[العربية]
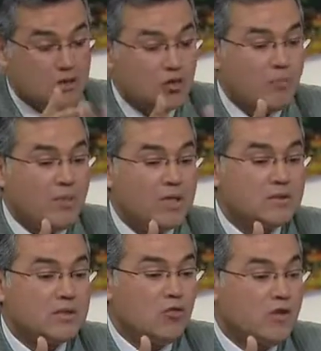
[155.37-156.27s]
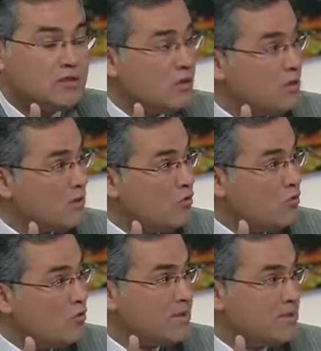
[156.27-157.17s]
ان هم نضلوا فتره
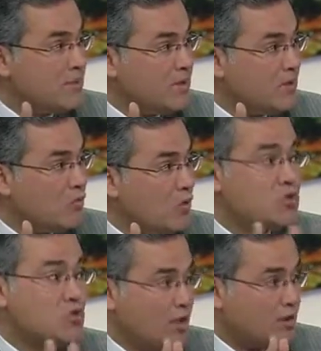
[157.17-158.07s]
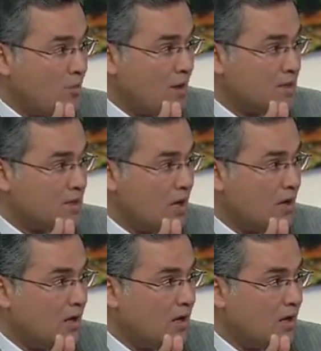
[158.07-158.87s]
طويله من الزمن وليسوا وحدهم على الساحه